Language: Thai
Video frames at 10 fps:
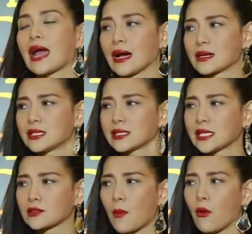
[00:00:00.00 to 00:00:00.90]
ค่ะคือจ
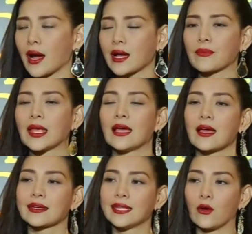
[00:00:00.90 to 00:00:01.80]
ริงๆก็บอกว่า
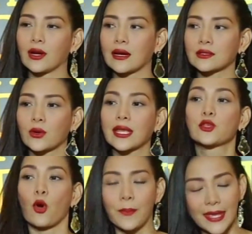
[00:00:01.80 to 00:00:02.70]
เดี๋ยวเรื่องธุรกิจ
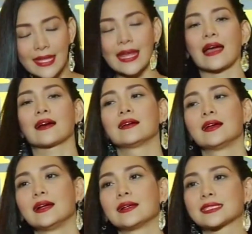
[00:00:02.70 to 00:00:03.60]
โยบีเนี่ย
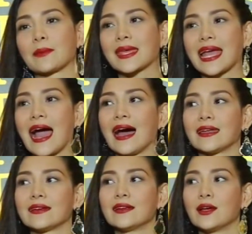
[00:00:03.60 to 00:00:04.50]
จะมีกา
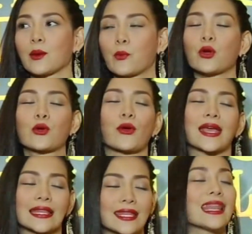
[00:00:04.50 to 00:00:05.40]
รพูดคุย
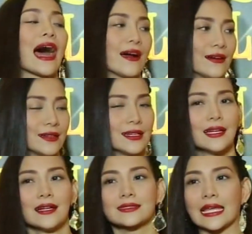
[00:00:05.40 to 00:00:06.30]
กันที่หลัง
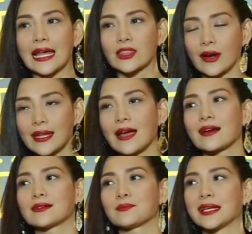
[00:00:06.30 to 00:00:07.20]
แต่ณตอนนี้
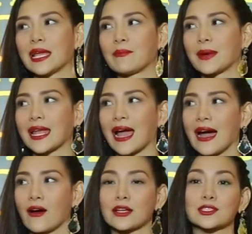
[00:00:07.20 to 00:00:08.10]
มันยังมันยัง
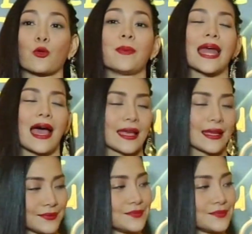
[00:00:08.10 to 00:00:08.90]
หาข้อสรุปไม่ได้ค่ะ